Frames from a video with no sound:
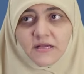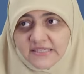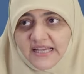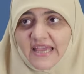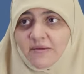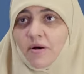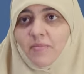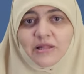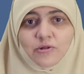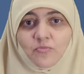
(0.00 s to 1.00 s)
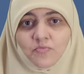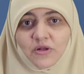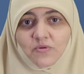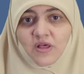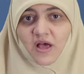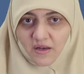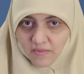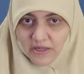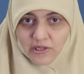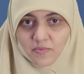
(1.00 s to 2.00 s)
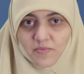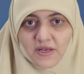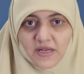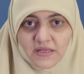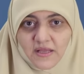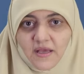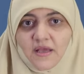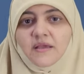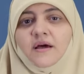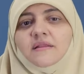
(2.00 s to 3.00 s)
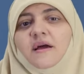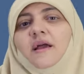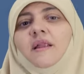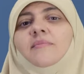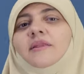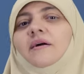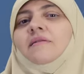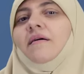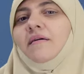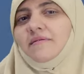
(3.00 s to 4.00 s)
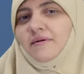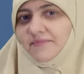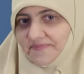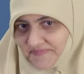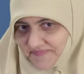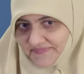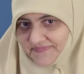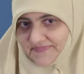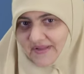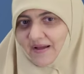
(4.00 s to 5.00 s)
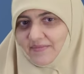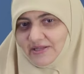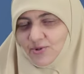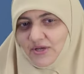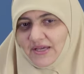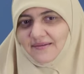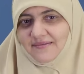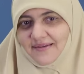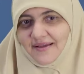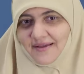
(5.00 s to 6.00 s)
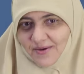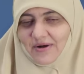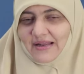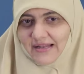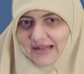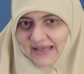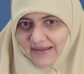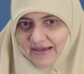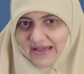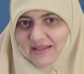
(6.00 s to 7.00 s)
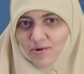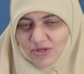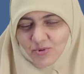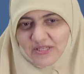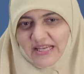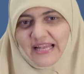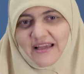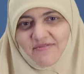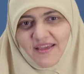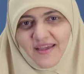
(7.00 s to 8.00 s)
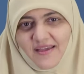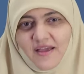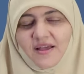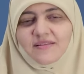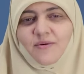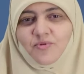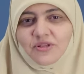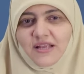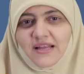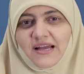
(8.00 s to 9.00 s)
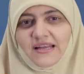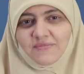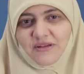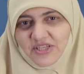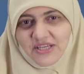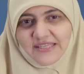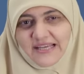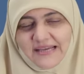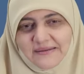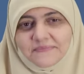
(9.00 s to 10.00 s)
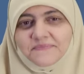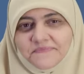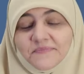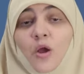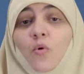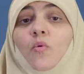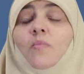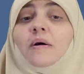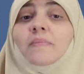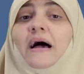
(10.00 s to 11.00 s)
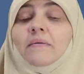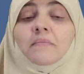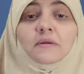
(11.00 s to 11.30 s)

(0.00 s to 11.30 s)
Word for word: زي ما بطلب منه ده انا بطلب منك ده هي اختك كلمتك النهارده امم عملته ايه وقالت لك ايه بقى كده ووسوست لك في ايه طب والدنيا كانت ماشيه ازاي وامك بقى